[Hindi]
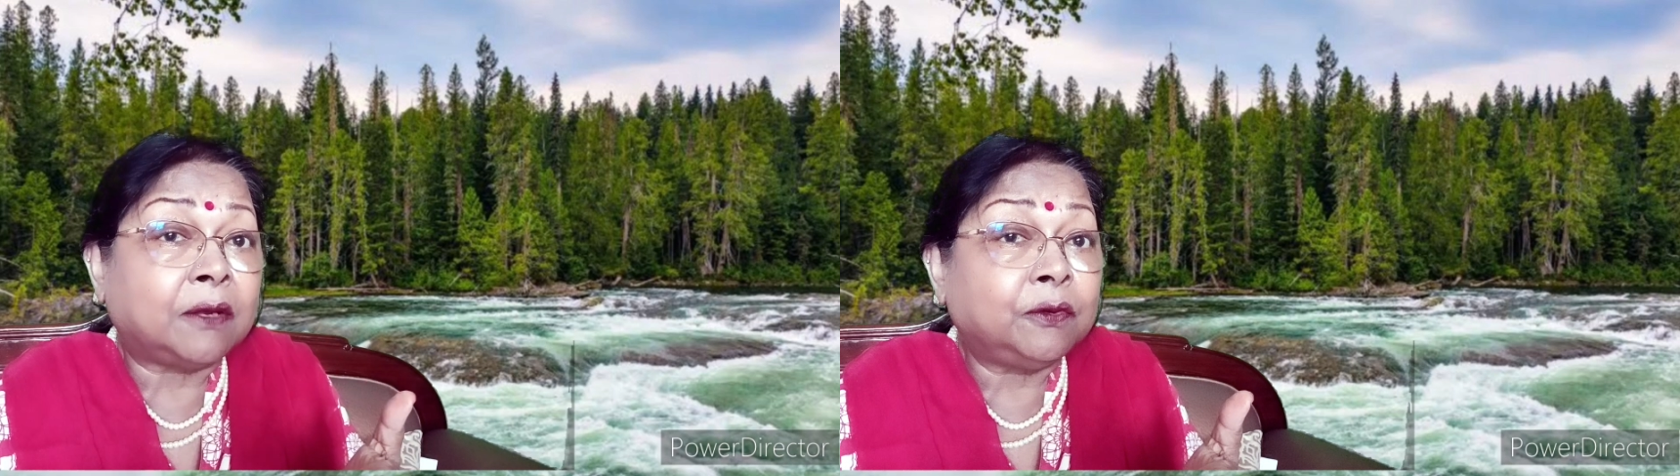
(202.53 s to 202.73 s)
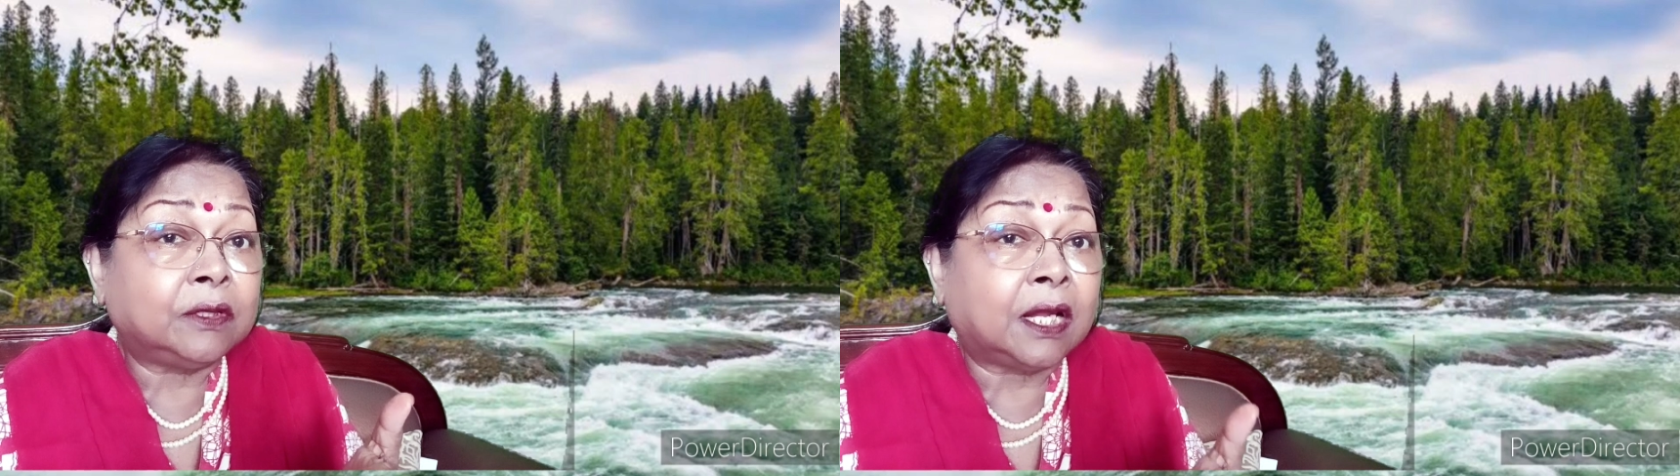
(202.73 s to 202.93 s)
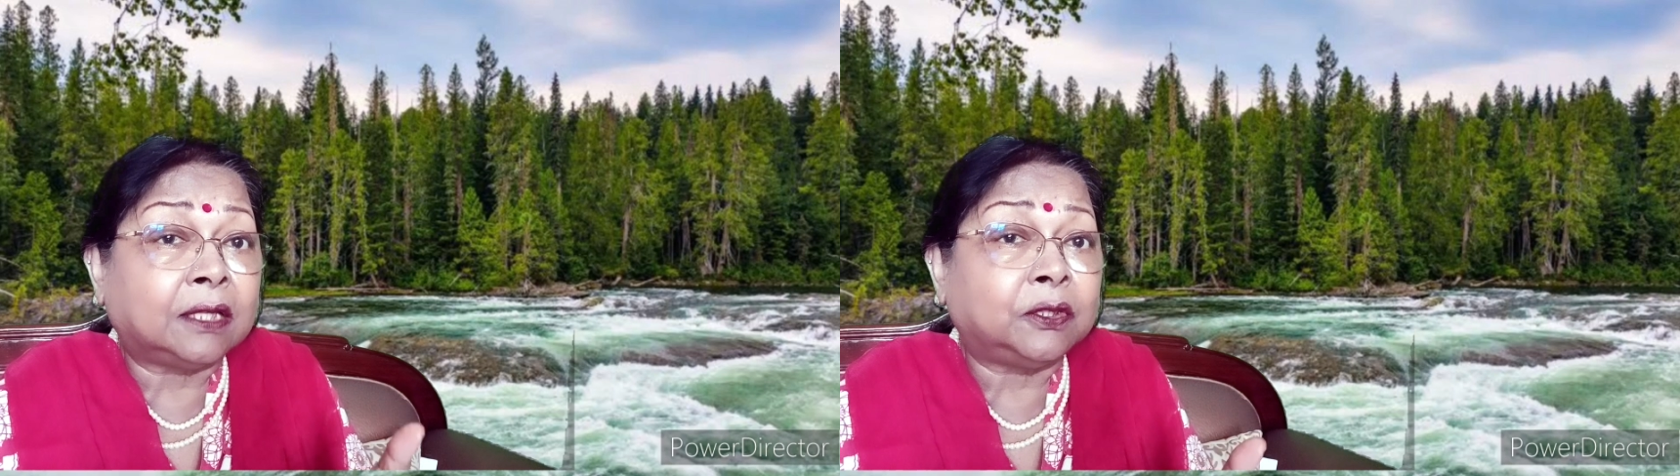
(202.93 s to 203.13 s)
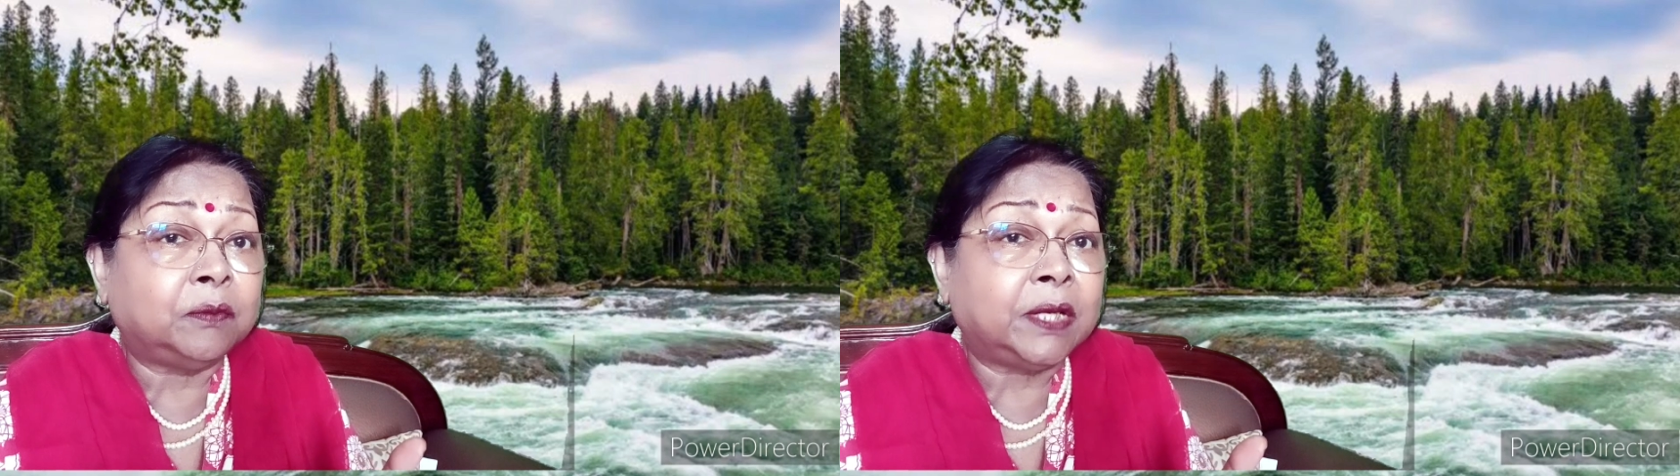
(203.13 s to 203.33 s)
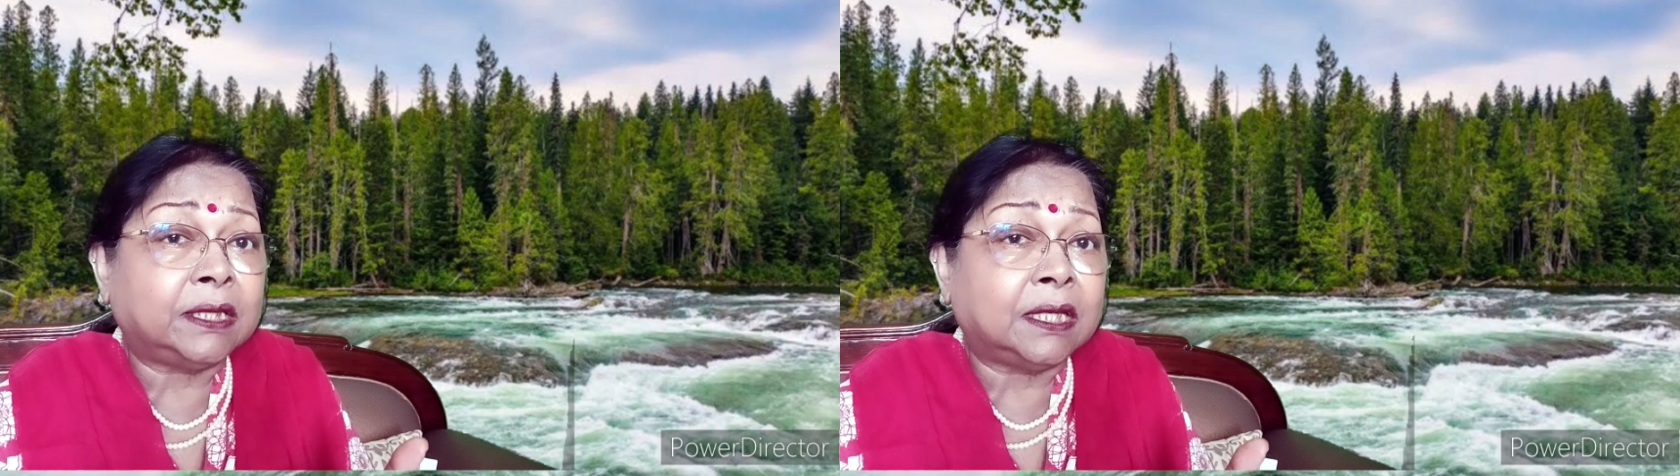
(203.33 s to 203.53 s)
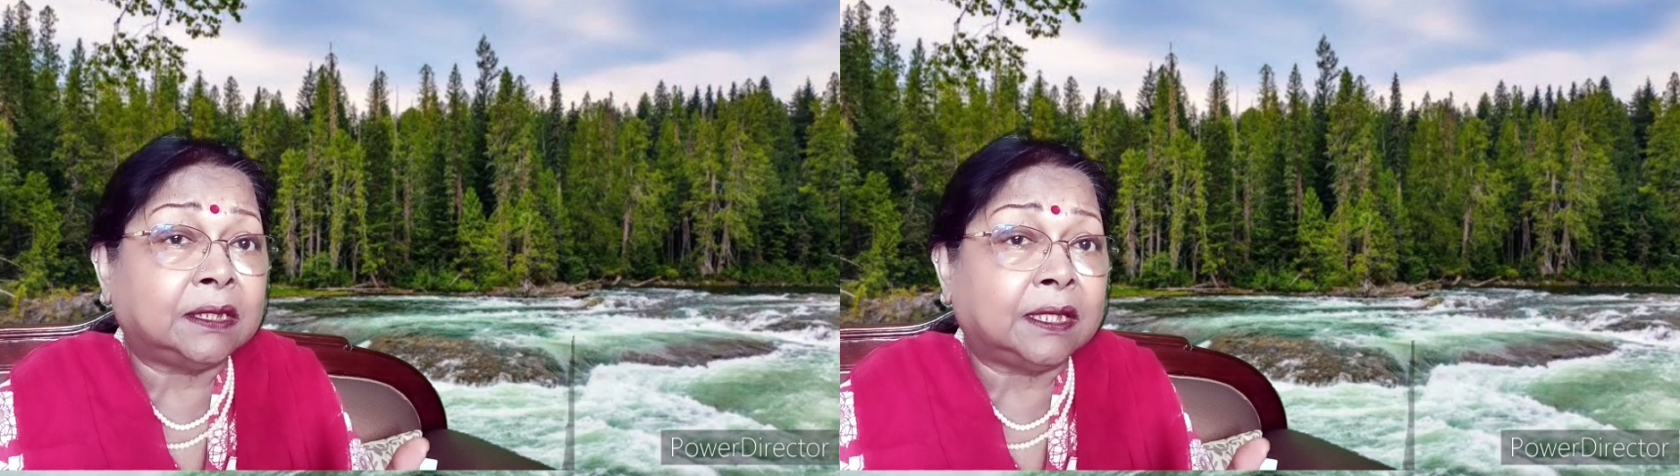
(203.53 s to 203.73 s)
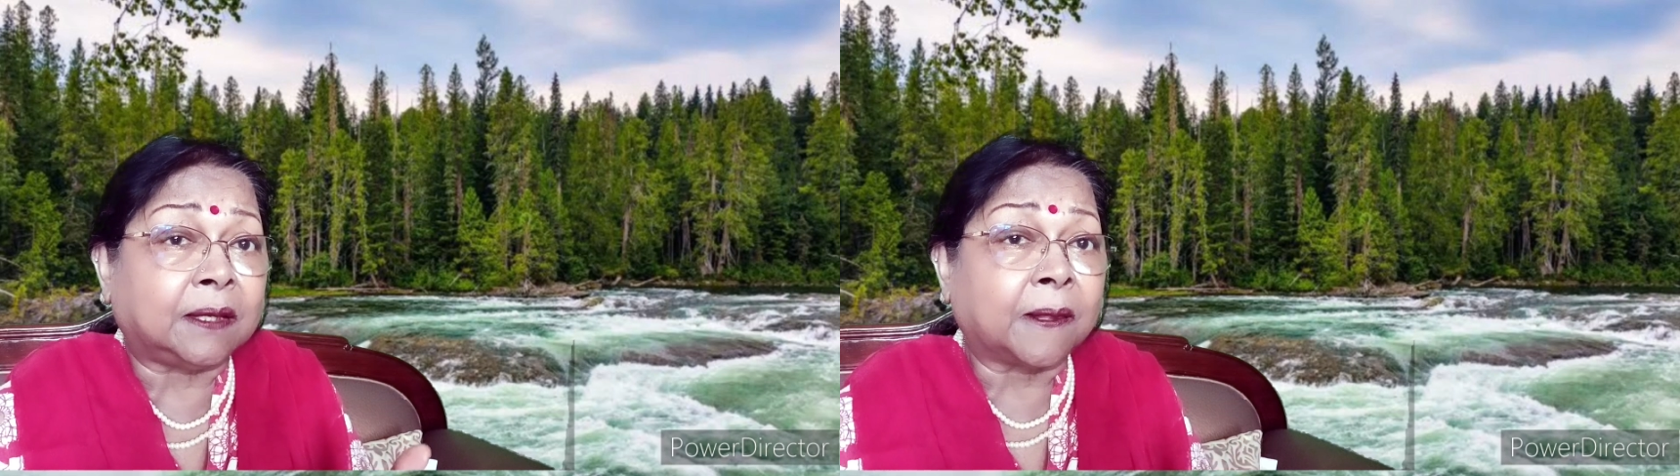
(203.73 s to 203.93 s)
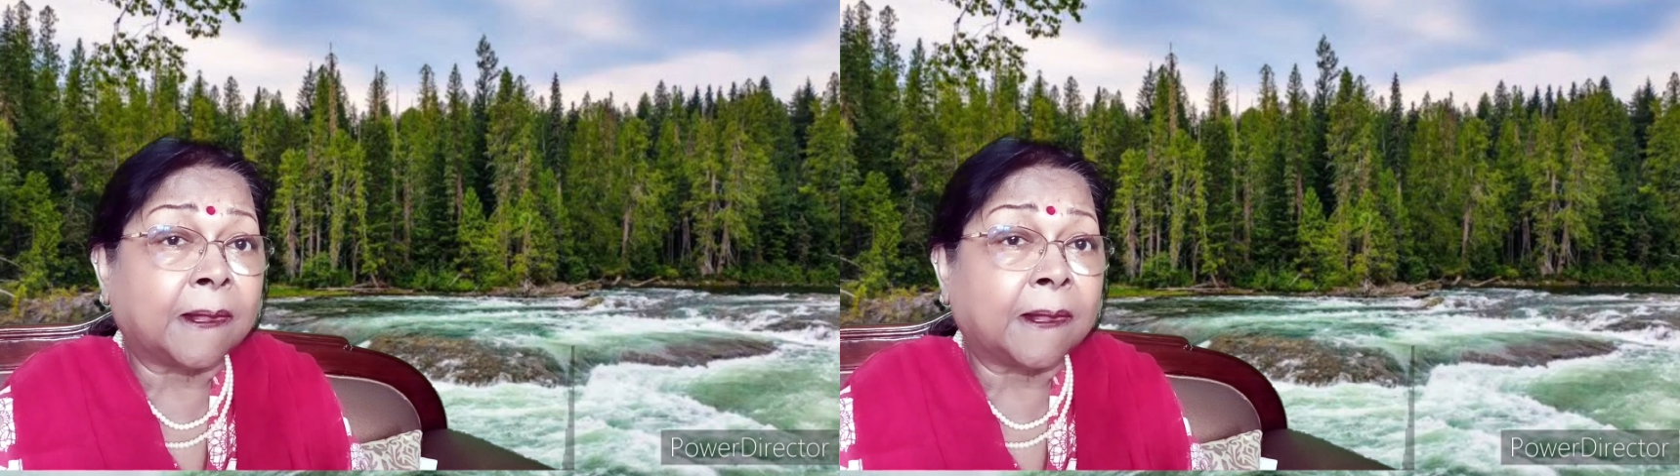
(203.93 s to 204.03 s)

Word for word: अनुग्रह तुमरे देते